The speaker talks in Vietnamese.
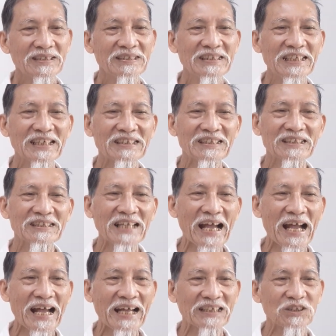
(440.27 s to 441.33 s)
nhiệt
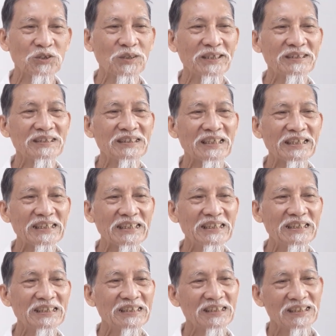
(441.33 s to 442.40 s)
tà truyền
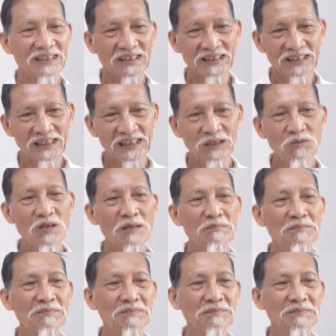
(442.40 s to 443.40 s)
lý thiếu âm